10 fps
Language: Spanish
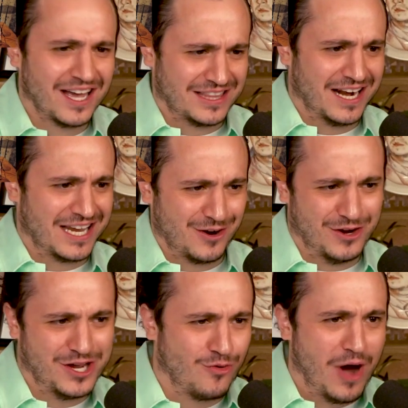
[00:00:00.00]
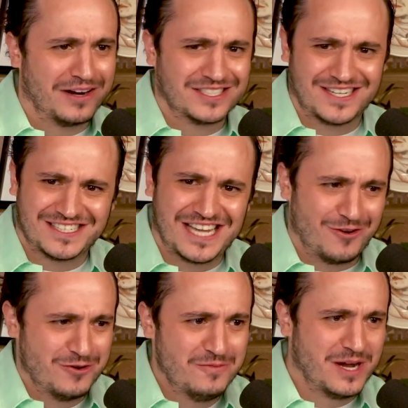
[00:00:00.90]
¿Qué tal que Roger Waters regresa
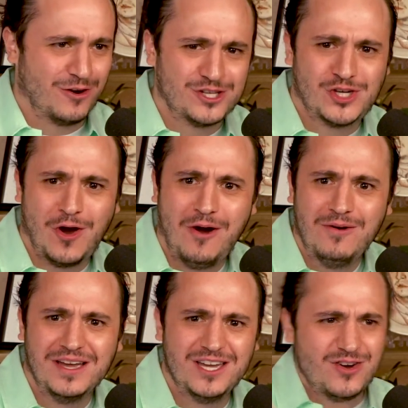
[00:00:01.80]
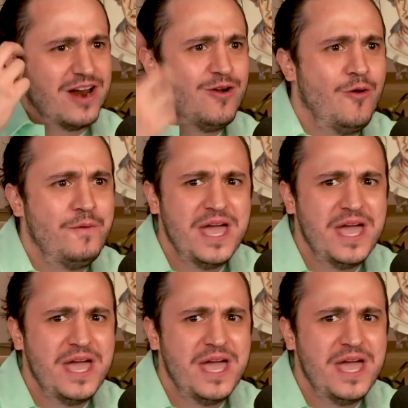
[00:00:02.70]
con un mejor show y yo ya no lo